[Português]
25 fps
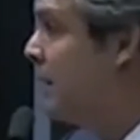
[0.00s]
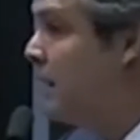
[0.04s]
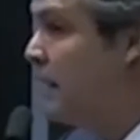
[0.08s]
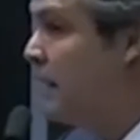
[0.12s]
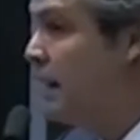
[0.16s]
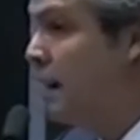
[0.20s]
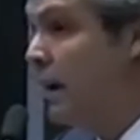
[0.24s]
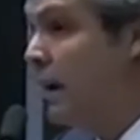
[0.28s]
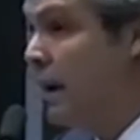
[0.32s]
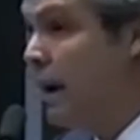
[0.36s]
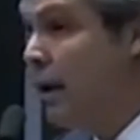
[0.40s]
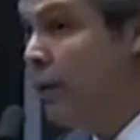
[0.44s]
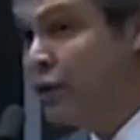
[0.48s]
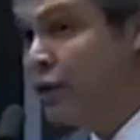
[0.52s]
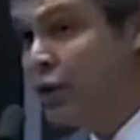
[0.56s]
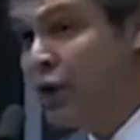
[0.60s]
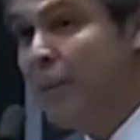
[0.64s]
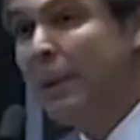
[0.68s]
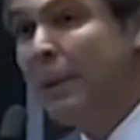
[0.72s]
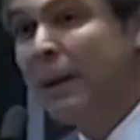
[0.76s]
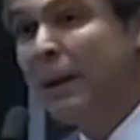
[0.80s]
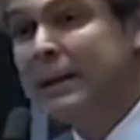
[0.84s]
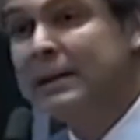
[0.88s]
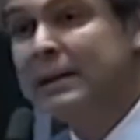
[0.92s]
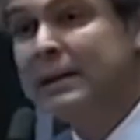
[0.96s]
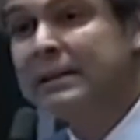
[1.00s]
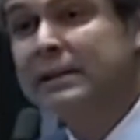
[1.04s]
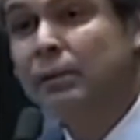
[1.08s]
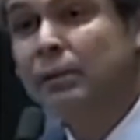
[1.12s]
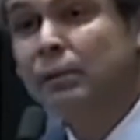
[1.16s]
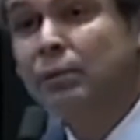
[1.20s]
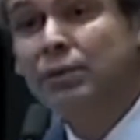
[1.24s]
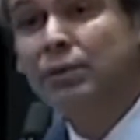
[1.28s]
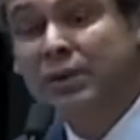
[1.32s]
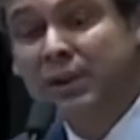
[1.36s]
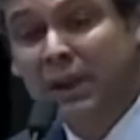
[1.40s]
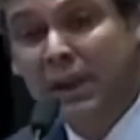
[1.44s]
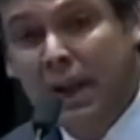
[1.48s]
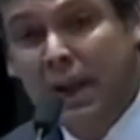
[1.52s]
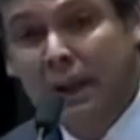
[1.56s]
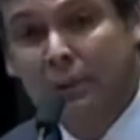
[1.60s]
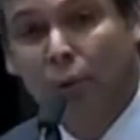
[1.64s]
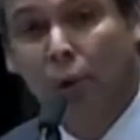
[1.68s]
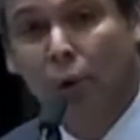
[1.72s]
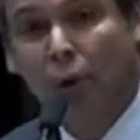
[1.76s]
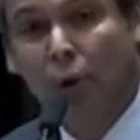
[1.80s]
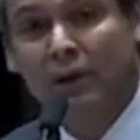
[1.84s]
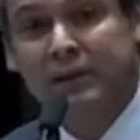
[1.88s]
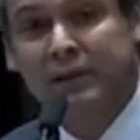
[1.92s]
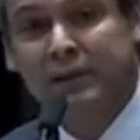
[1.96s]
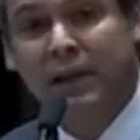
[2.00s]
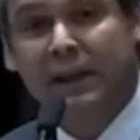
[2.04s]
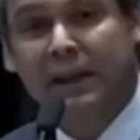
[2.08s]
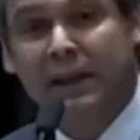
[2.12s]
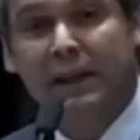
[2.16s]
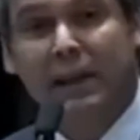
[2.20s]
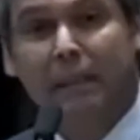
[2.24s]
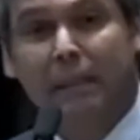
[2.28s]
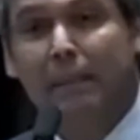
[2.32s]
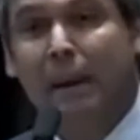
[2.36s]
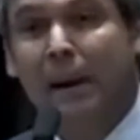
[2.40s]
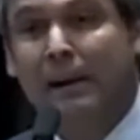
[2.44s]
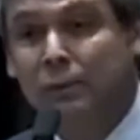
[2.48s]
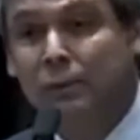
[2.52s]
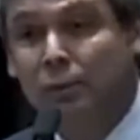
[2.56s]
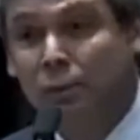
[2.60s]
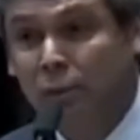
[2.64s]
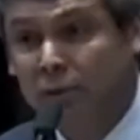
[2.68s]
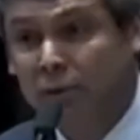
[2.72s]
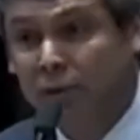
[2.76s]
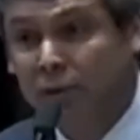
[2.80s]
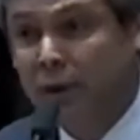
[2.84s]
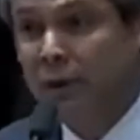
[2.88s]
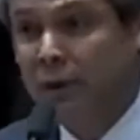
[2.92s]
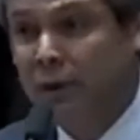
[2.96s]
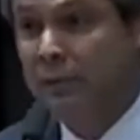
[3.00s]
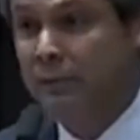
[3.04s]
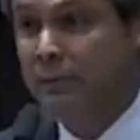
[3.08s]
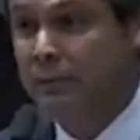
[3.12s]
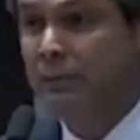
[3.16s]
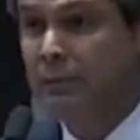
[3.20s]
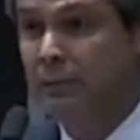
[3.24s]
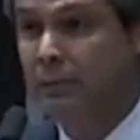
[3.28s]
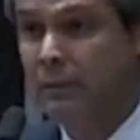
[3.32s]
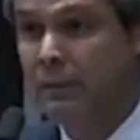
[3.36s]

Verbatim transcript: Eu chamo a atenção dos senadores aqui da base do governo.